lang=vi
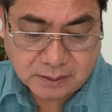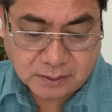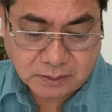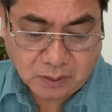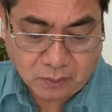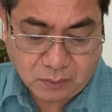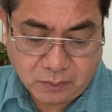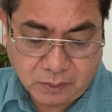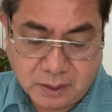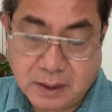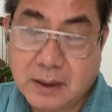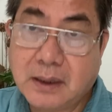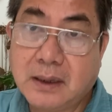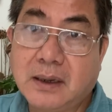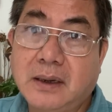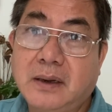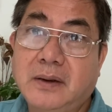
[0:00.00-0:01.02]

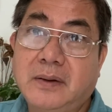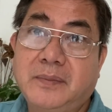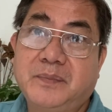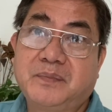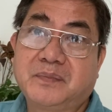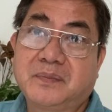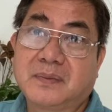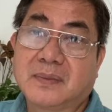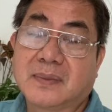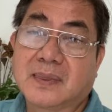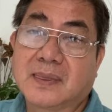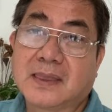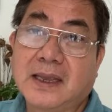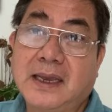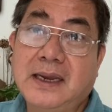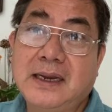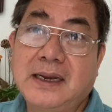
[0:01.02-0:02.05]
tôi ờ,
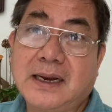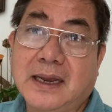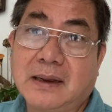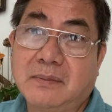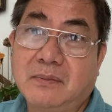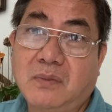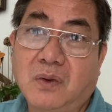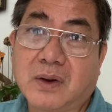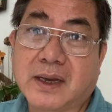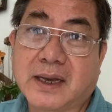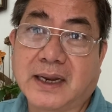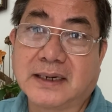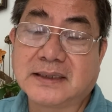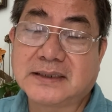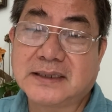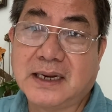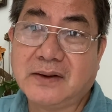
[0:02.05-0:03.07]
nghĩ rằng một
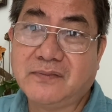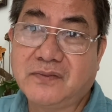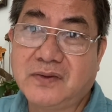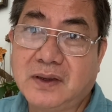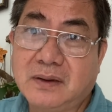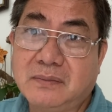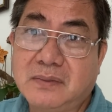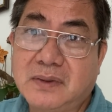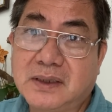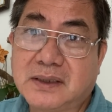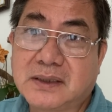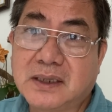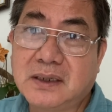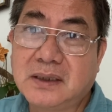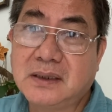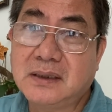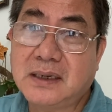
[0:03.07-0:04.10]
cảnh sát viên
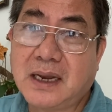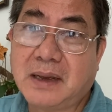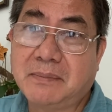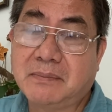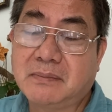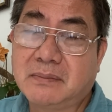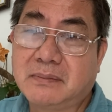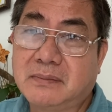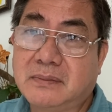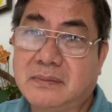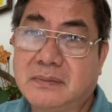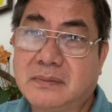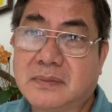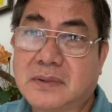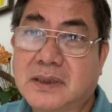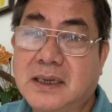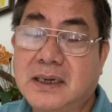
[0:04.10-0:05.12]
19 năm
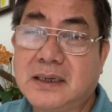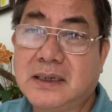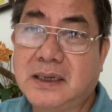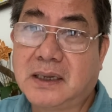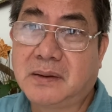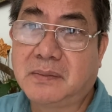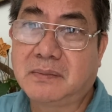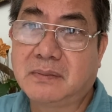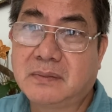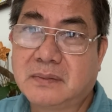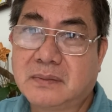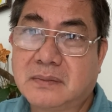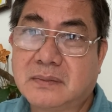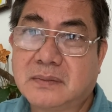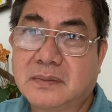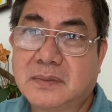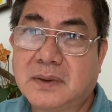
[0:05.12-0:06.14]
kinh nghiệm
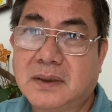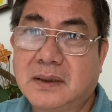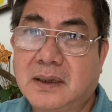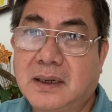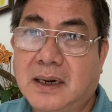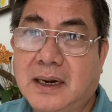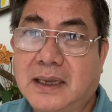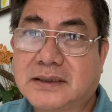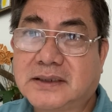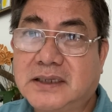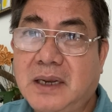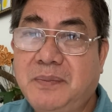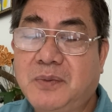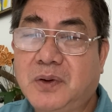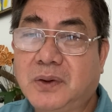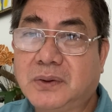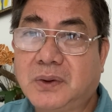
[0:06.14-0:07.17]
là sếp
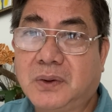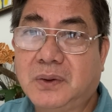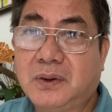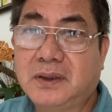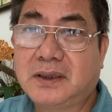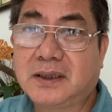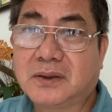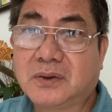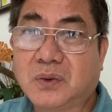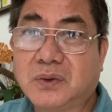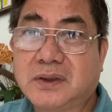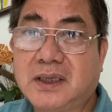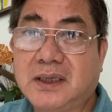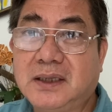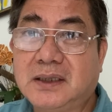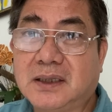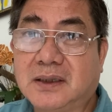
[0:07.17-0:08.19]
của tôi thì tôi
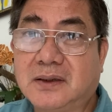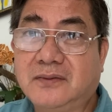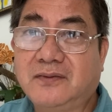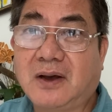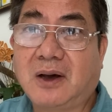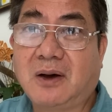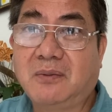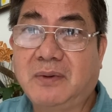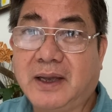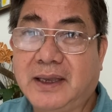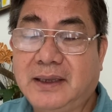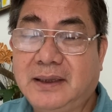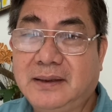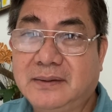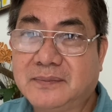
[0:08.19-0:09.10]
tin tưởng vào ông ấy